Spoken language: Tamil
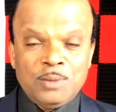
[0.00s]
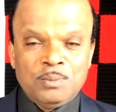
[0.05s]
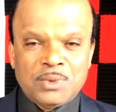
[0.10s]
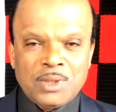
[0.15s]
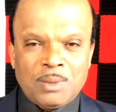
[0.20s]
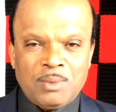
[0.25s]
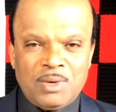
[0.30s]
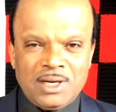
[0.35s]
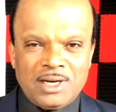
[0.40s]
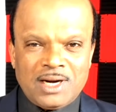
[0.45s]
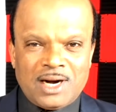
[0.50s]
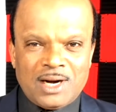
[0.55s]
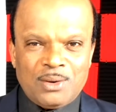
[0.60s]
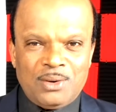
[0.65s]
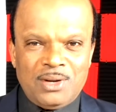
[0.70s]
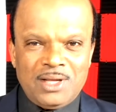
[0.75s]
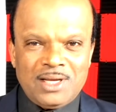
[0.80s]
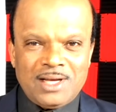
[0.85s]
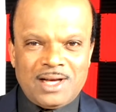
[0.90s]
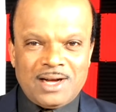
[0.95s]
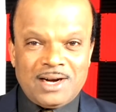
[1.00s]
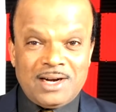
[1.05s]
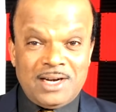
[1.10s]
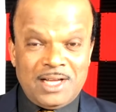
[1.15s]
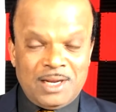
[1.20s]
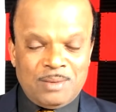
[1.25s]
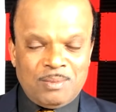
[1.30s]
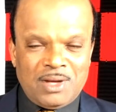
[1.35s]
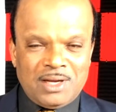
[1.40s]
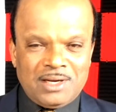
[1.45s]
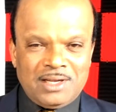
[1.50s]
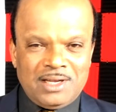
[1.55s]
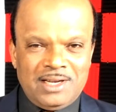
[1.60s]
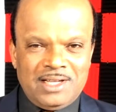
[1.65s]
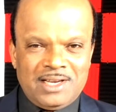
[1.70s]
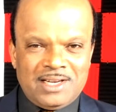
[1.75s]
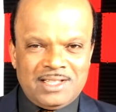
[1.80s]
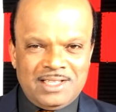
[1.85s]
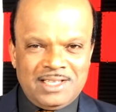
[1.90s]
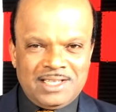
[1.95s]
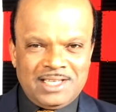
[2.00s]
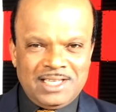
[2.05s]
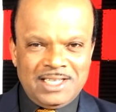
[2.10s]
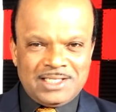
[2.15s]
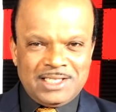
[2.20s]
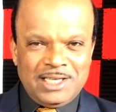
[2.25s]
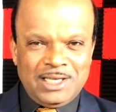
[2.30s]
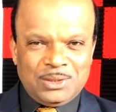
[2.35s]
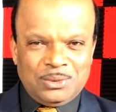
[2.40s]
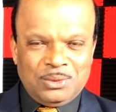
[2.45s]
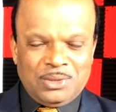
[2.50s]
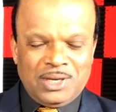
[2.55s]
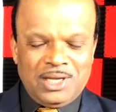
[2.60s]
தமிழ் காணொலிக்காக டென்மார்க்கில் இருந்து கீசே துறை